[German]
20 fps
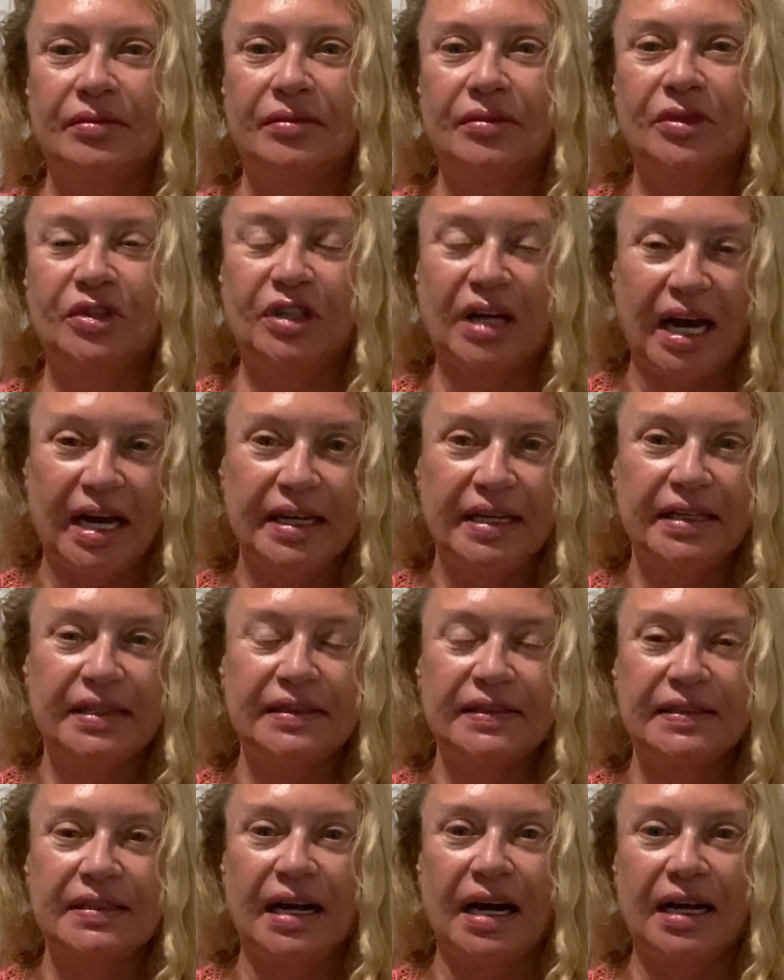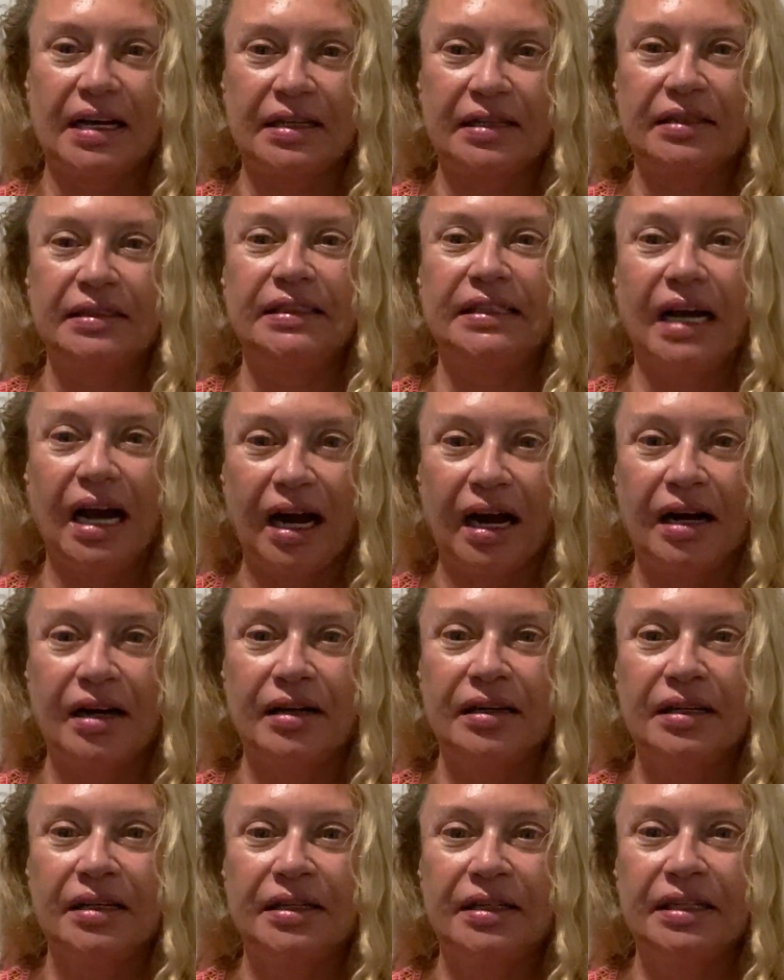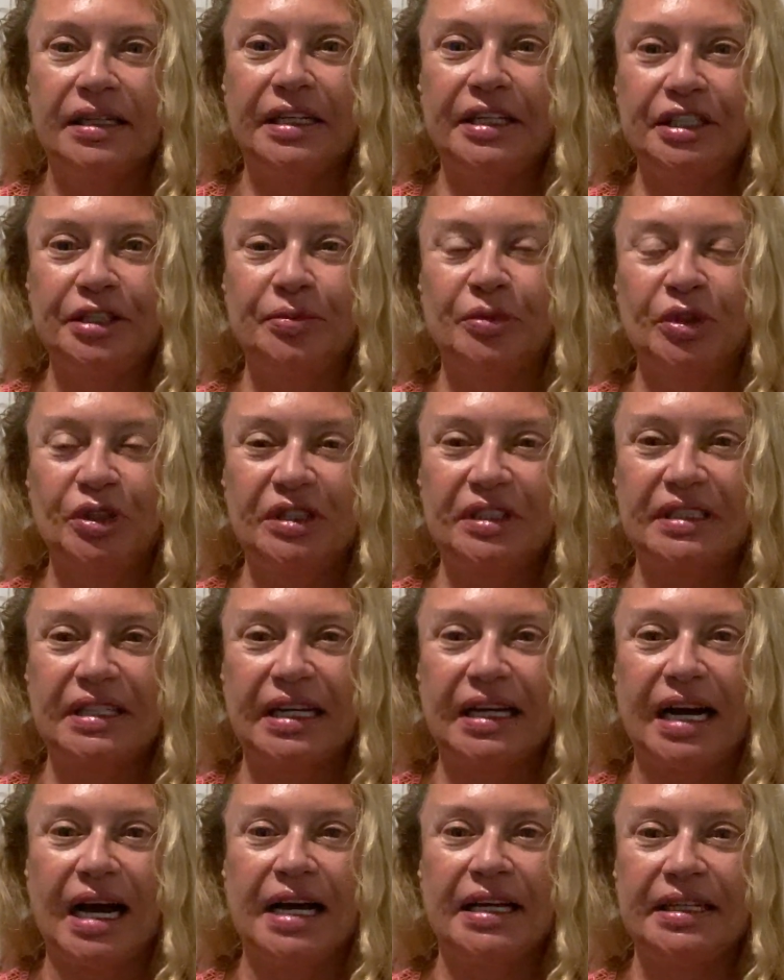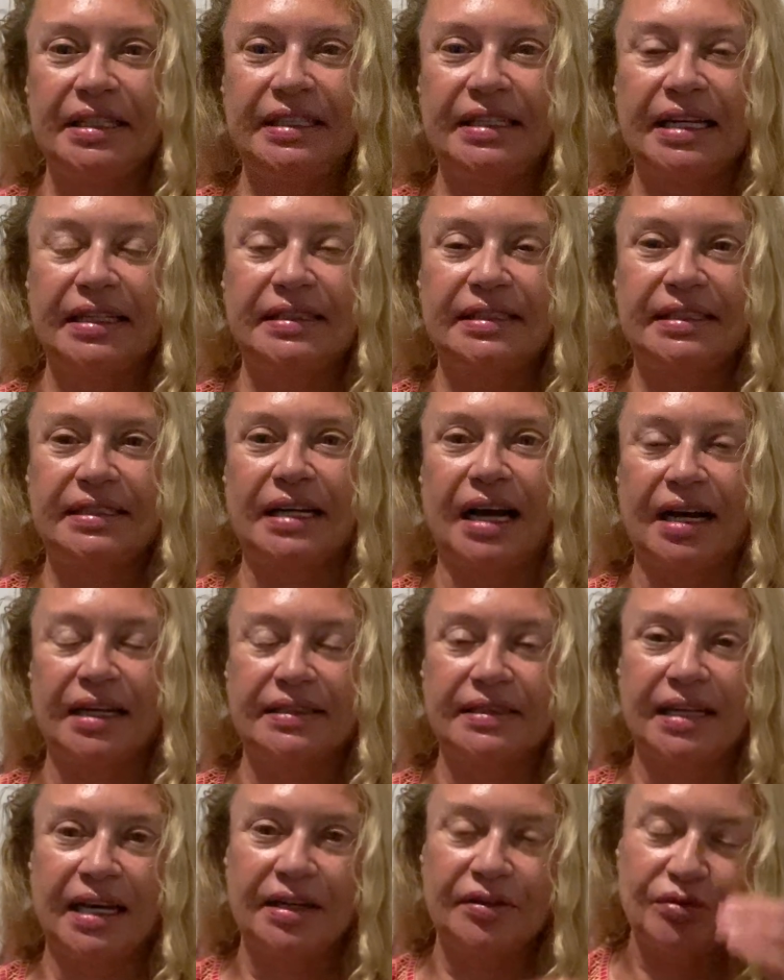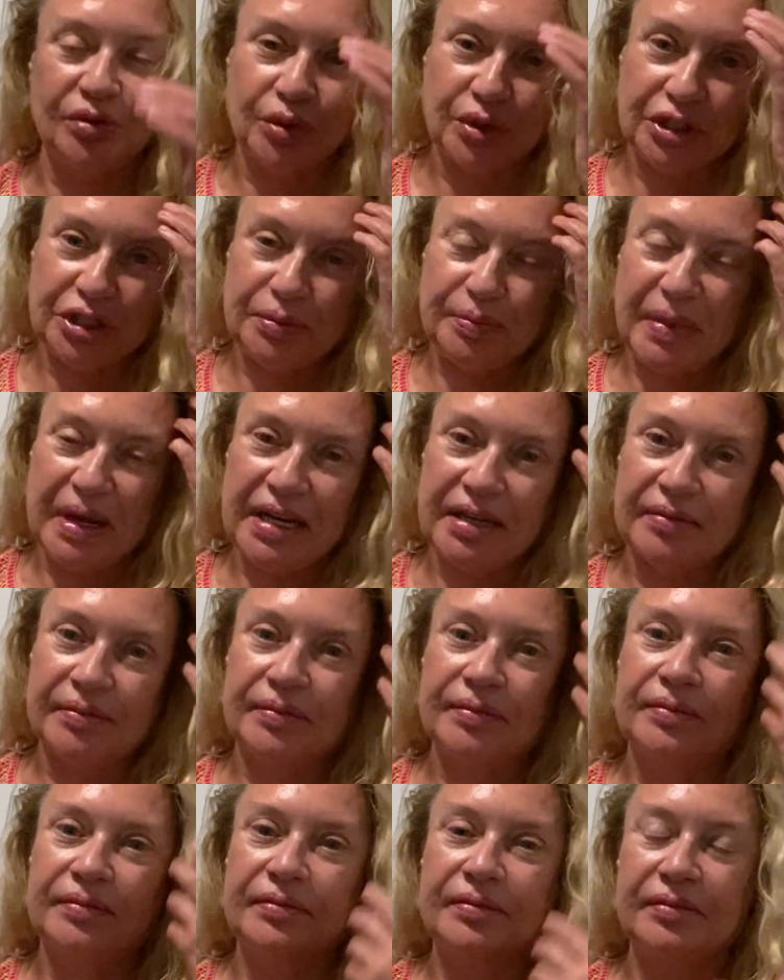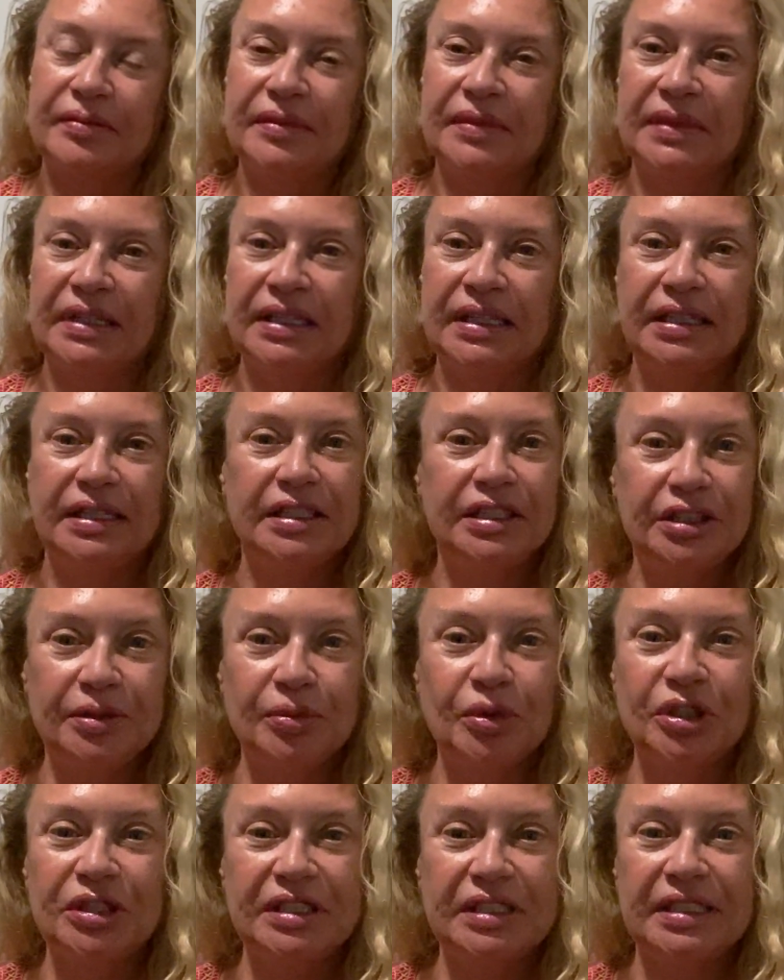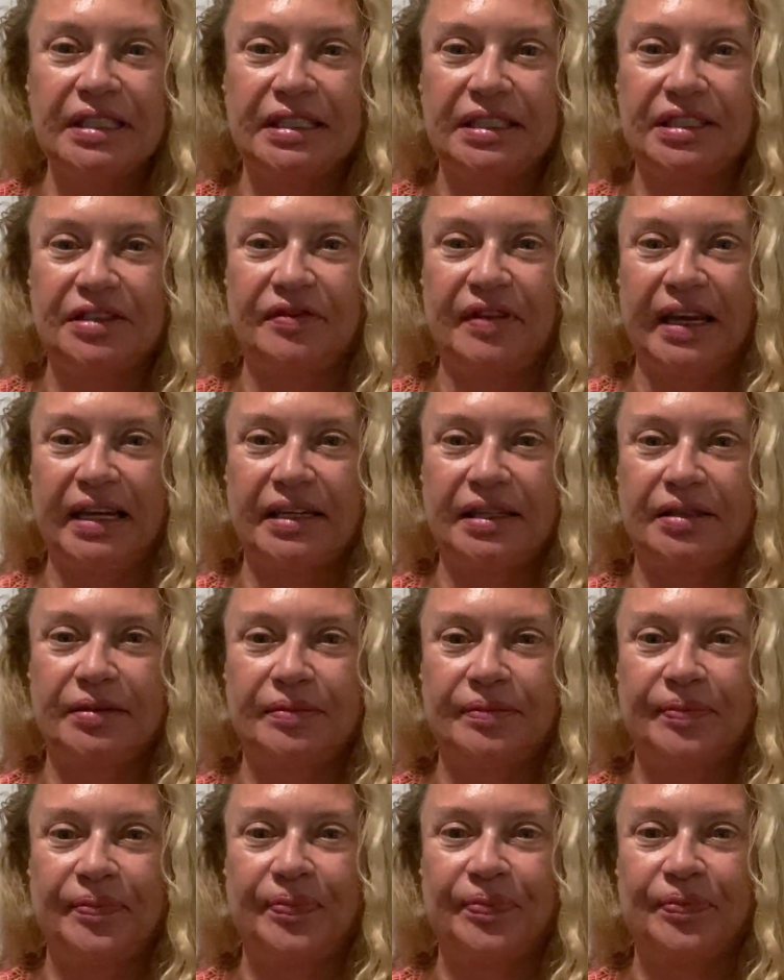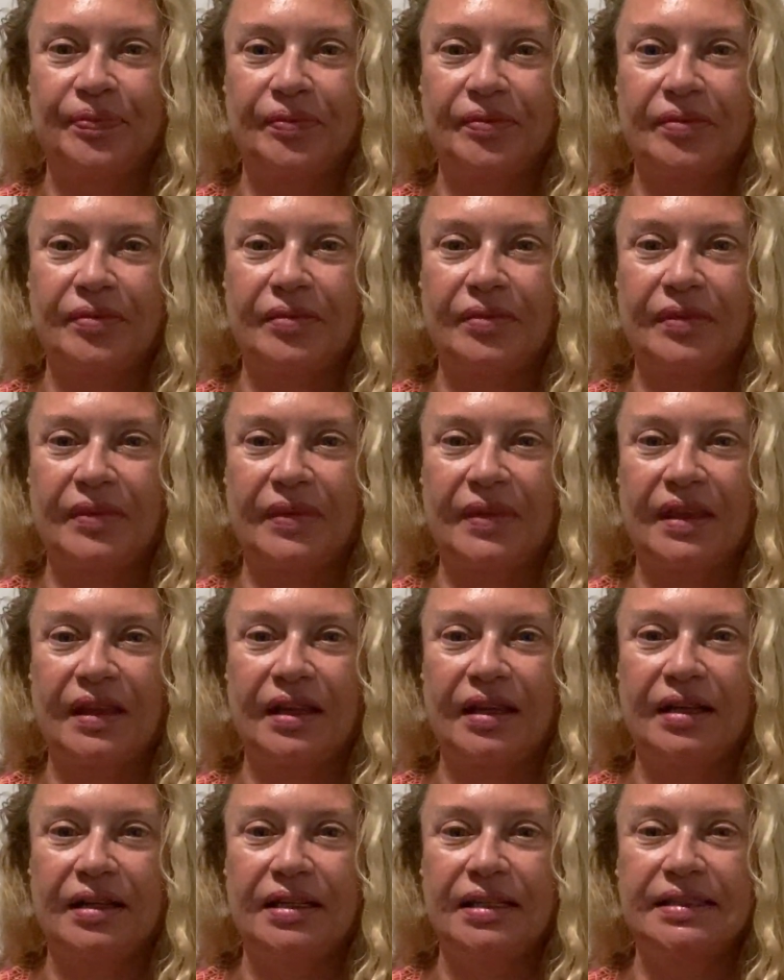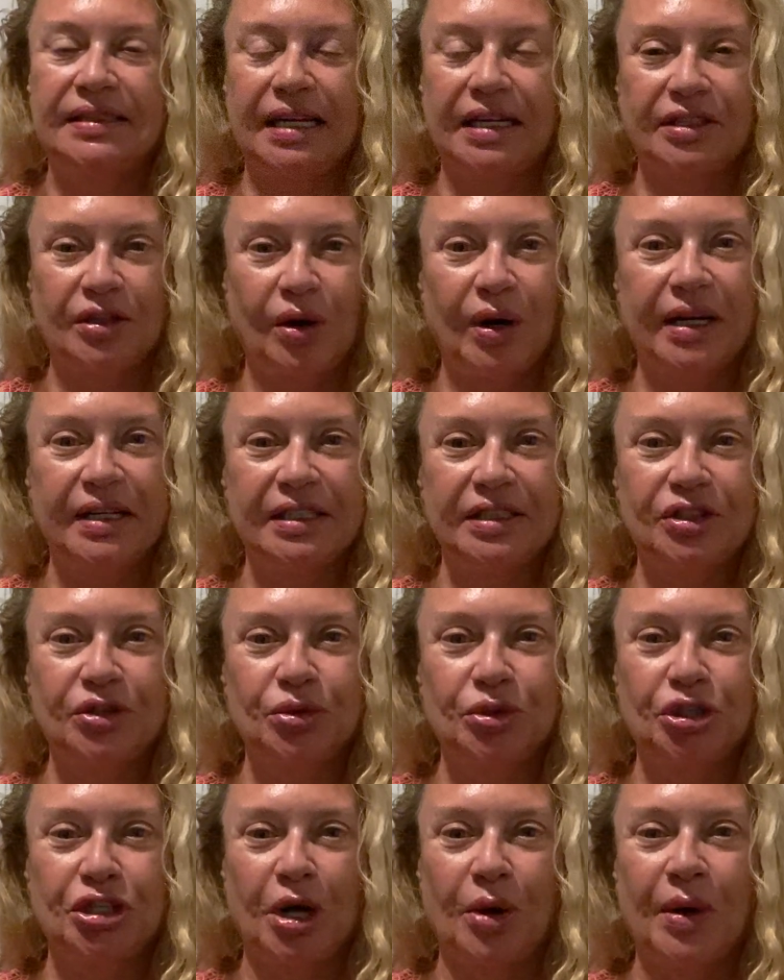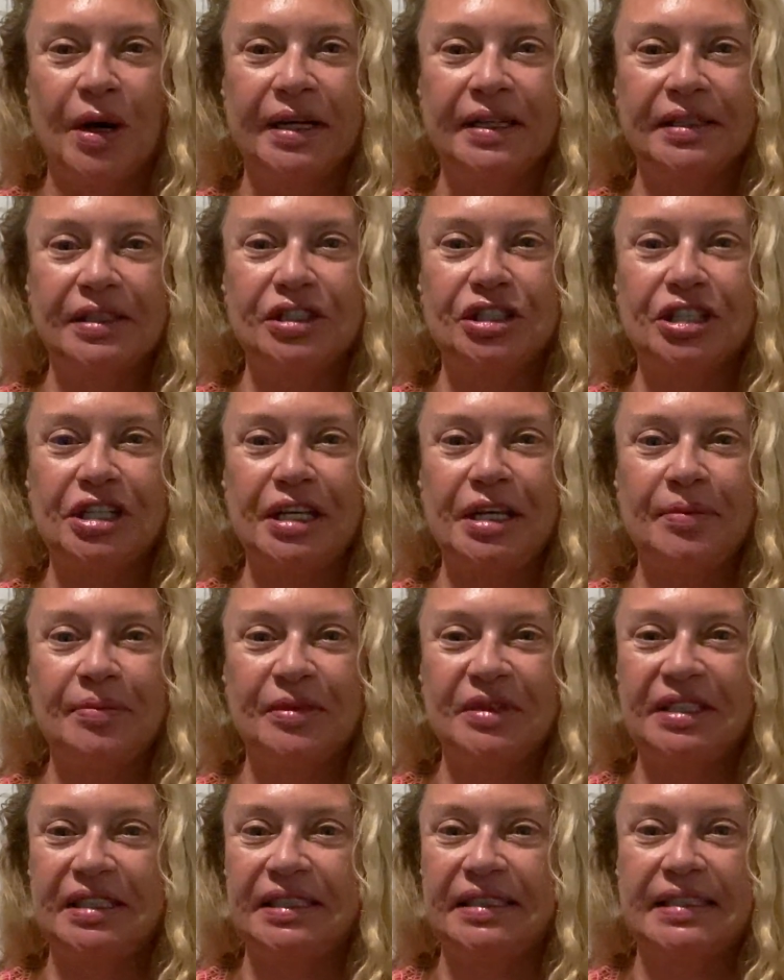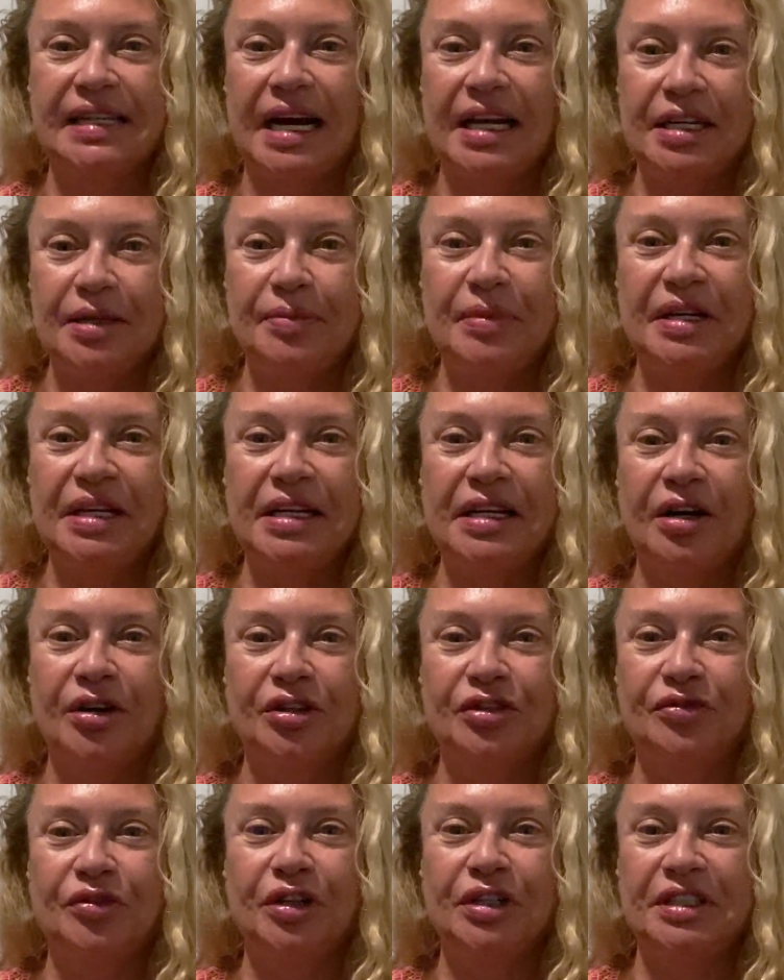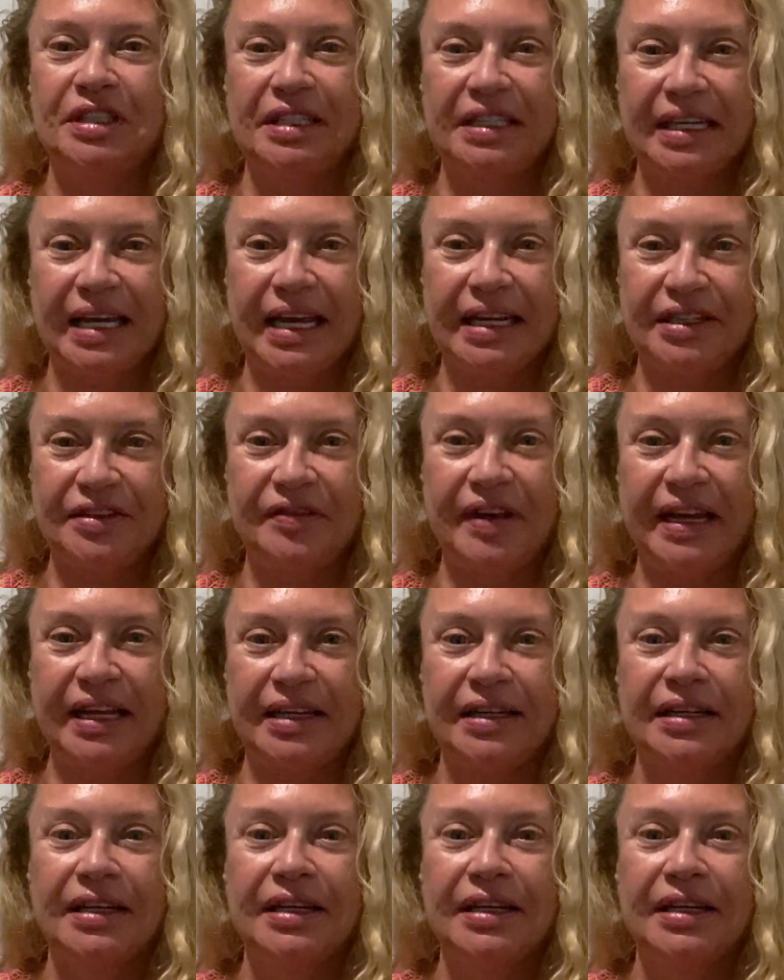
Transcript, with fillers: Und einige sagen, ja, ich muss gerade jetzt da sein, wo ich bin. Ich muss nicht weg. Es hat auch eine Zuschauerin geschrieben, sie sah die Bilder und wollte direkt weg